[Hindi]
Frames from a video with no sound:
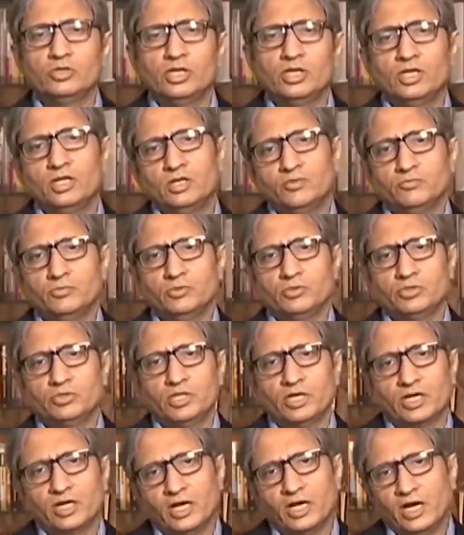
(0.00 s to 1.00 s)
होते हैं वो
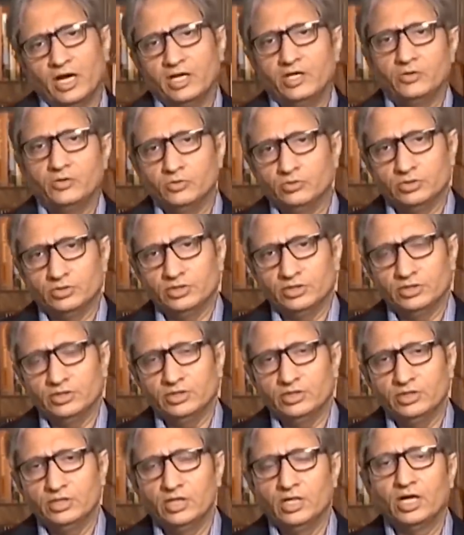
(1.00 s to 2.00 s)
दंगाई होते
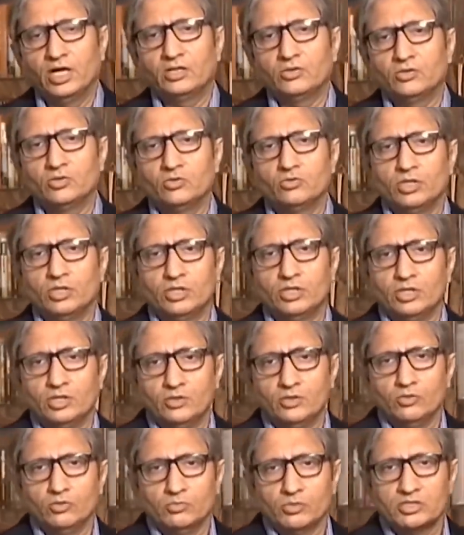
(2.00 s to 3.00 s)
हैं ना तो उन्हें
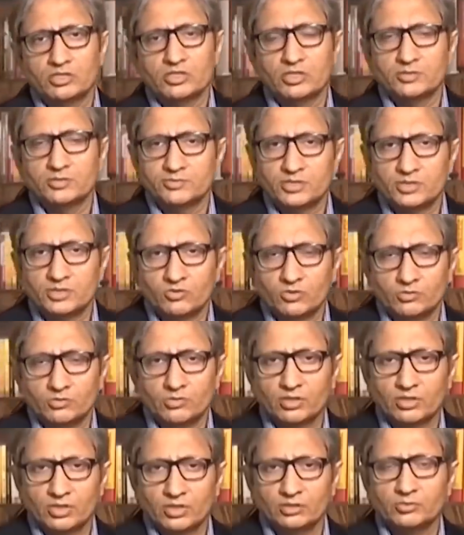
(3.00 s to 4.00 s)
हिंदू मजहब से
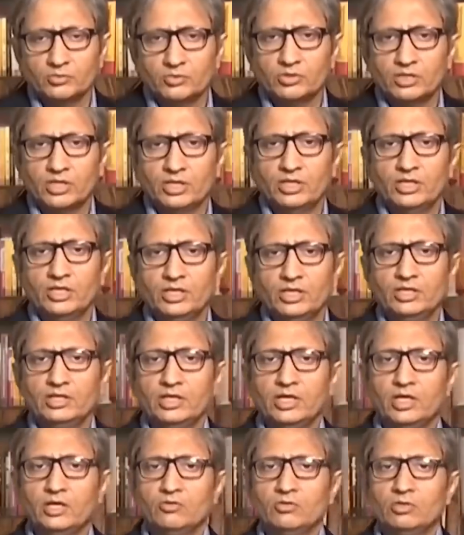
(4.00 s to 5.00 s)
कोई मतलब होता है
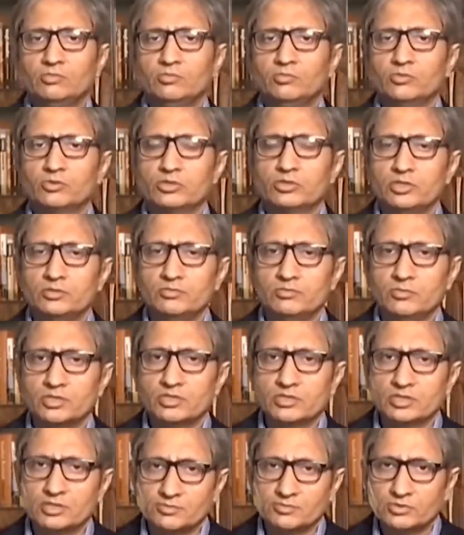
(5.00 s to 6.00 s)
ना उन्हें मुस्लिम
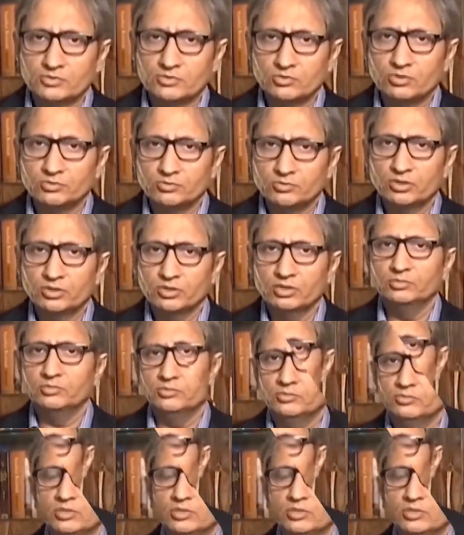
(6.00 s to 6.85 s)
मजहब से कोई मतलब